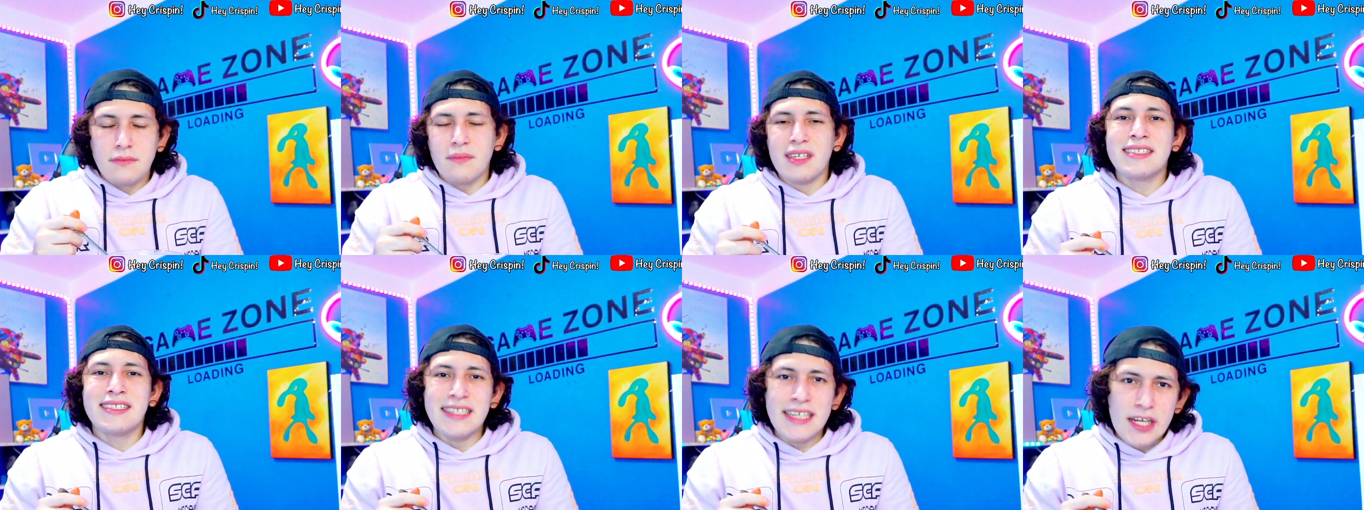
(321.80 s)

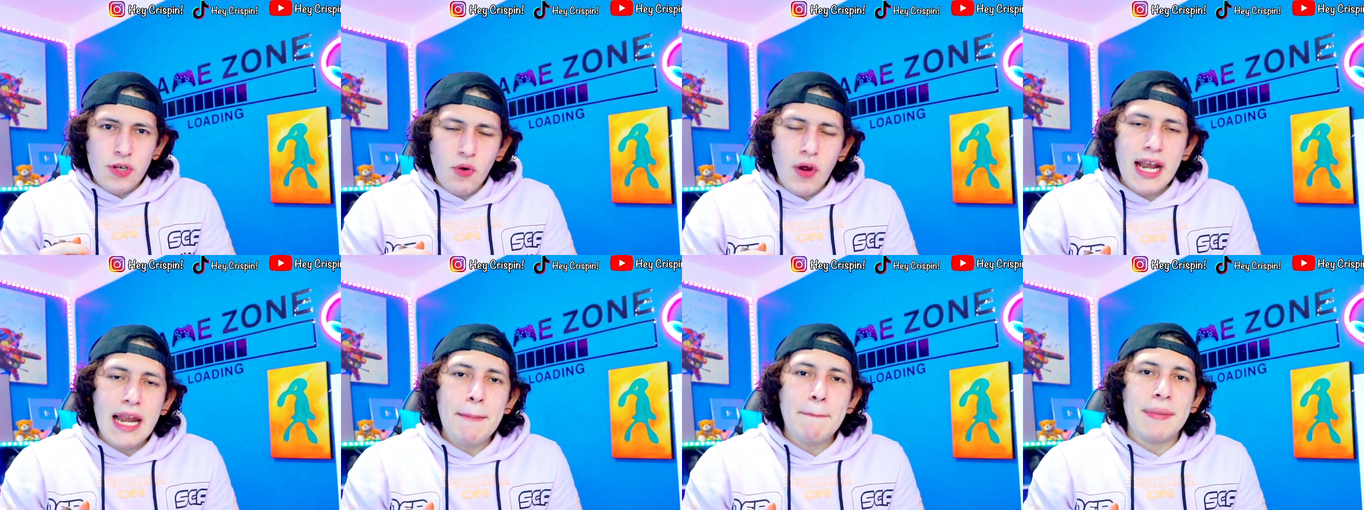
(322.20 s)
Sí
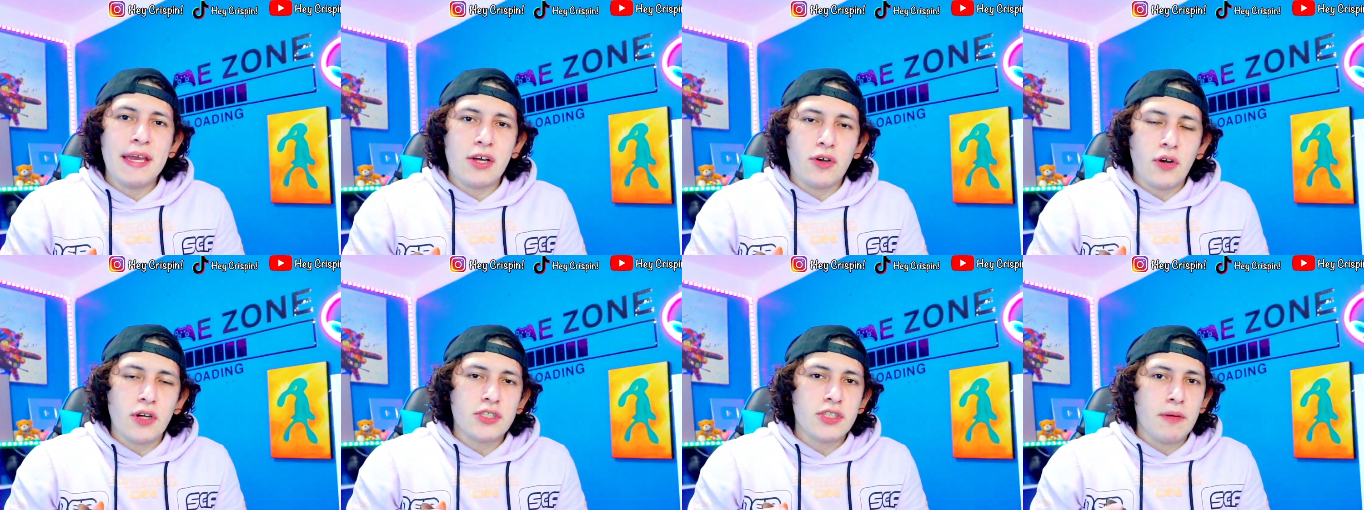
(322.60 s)
huele
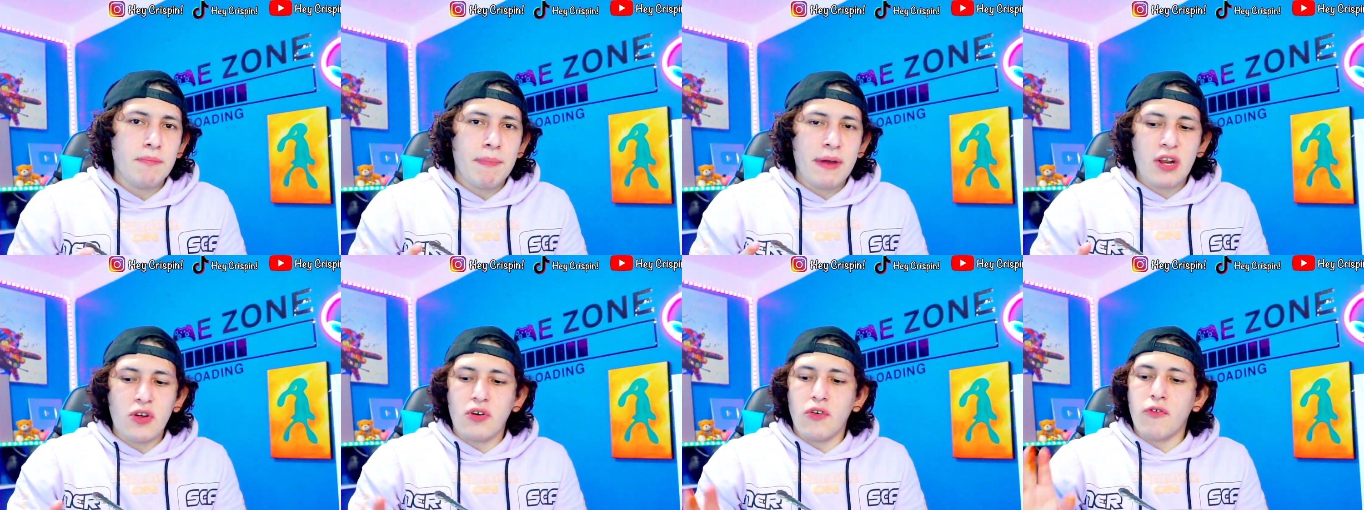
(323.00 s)
picoso,
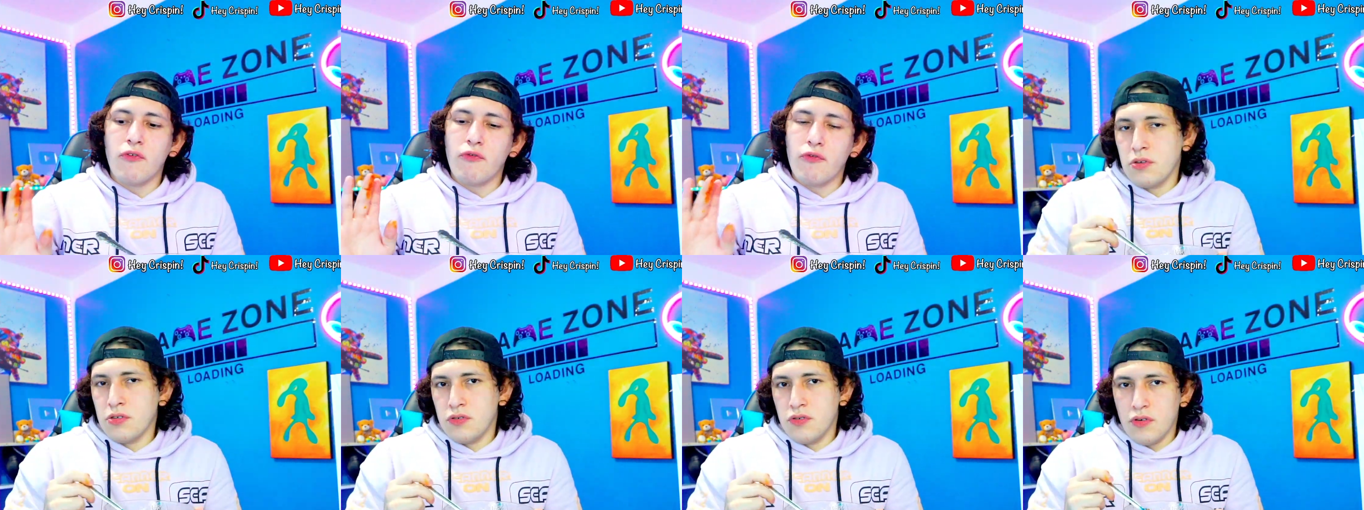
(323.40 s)

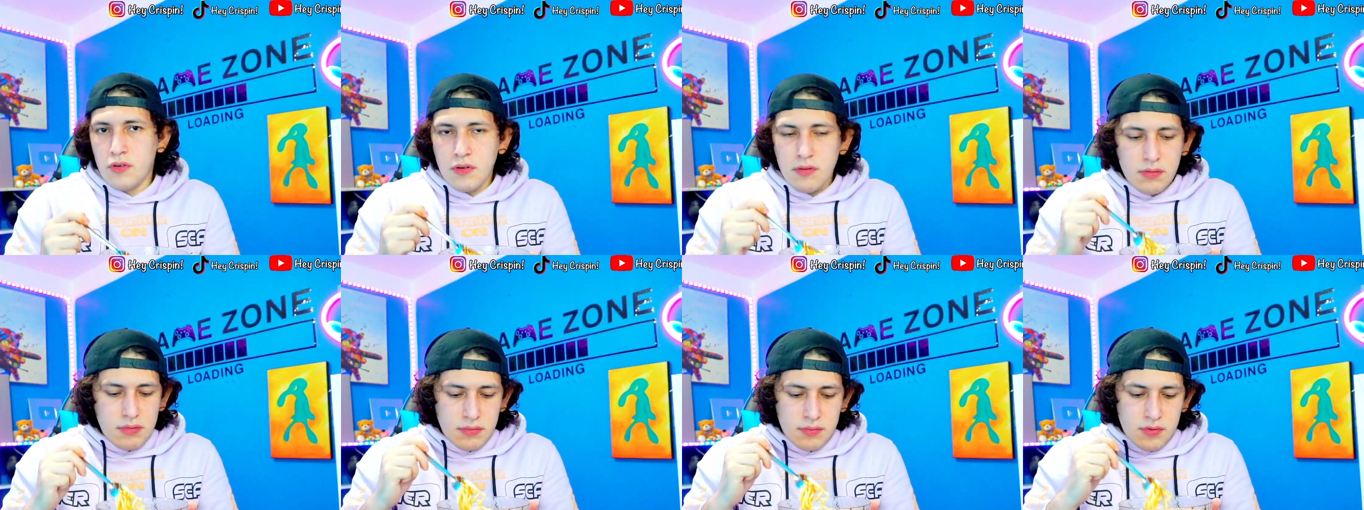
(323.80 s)
pero yo